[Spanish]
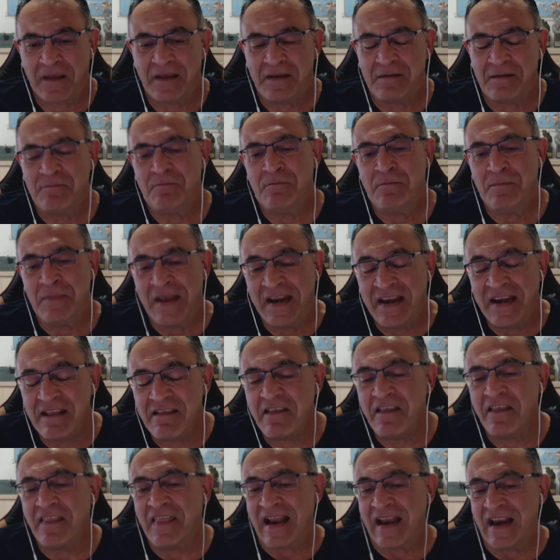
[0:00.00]
viene
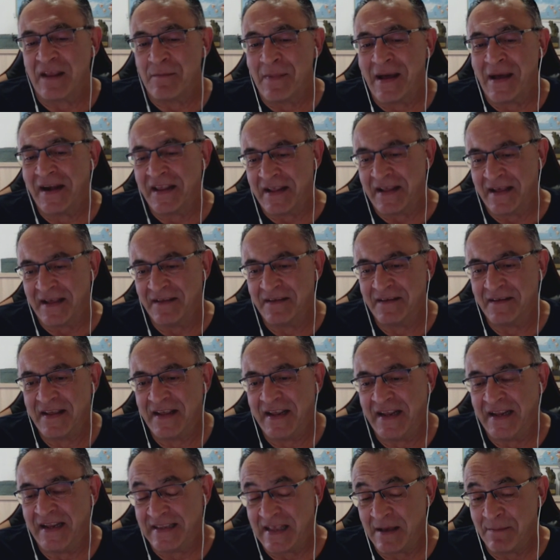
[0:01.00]
desde Alemania,
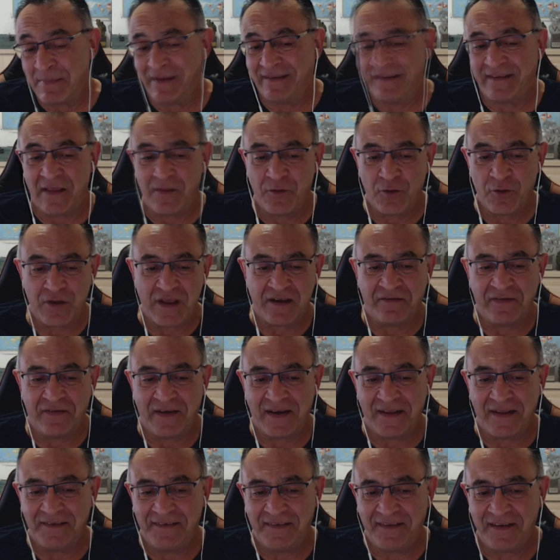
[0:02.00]
está pasando ya a
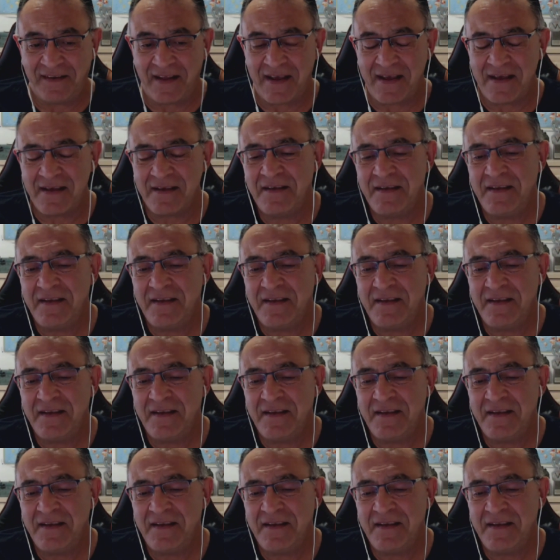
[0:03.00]
Francia,